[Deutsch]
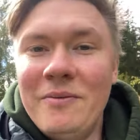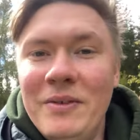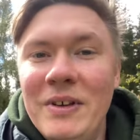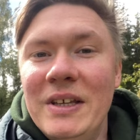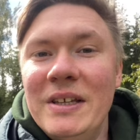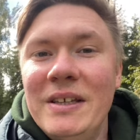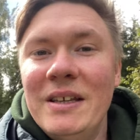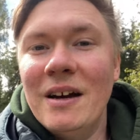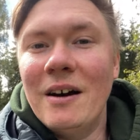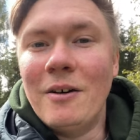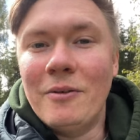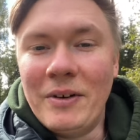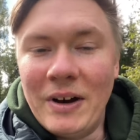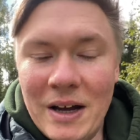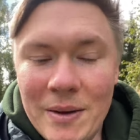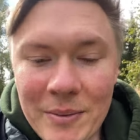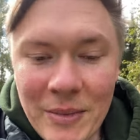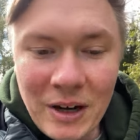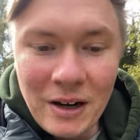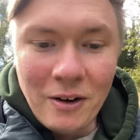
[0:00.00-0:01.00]
wie ihr auf
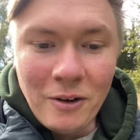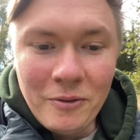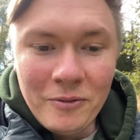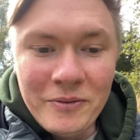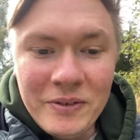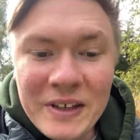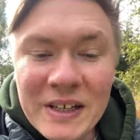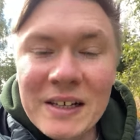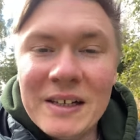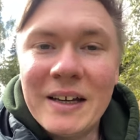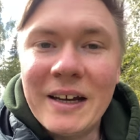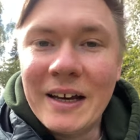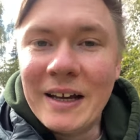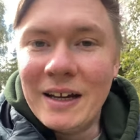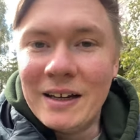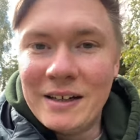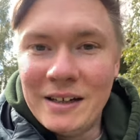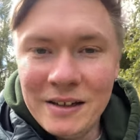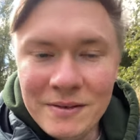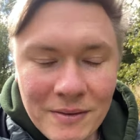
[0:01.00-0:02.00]
einmal auch viel
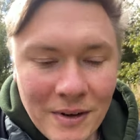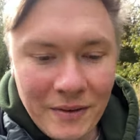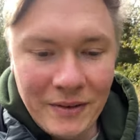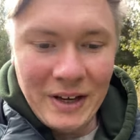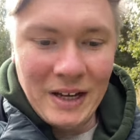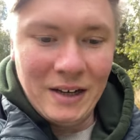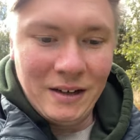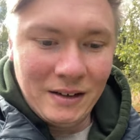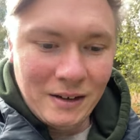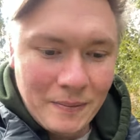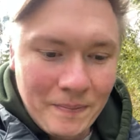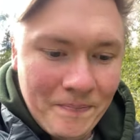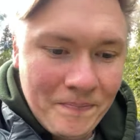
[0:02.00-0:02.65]
kreativer werdet.